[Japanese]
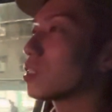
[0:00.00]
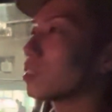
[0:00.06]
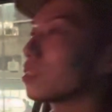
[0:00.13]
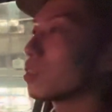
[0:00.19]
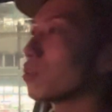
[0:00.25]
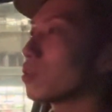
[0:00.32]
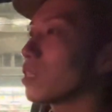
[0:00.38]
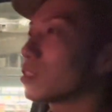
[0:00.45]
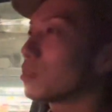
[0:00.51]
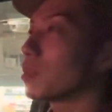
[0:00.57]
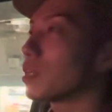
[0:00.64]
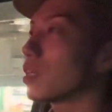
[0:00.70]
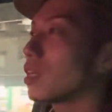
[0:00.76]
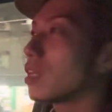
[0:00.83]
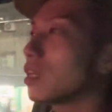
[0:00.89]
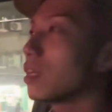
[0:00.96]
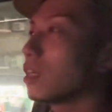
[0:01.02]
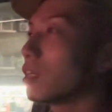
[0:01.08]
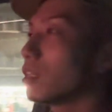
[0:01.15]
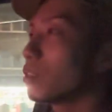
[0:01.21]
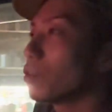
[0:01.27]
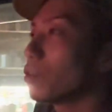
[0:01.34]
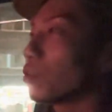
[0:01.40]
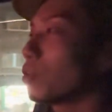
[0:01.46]
スっていうのはつまり
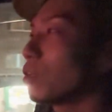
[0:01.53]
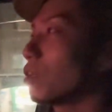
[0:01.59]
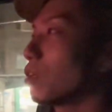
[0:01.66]
その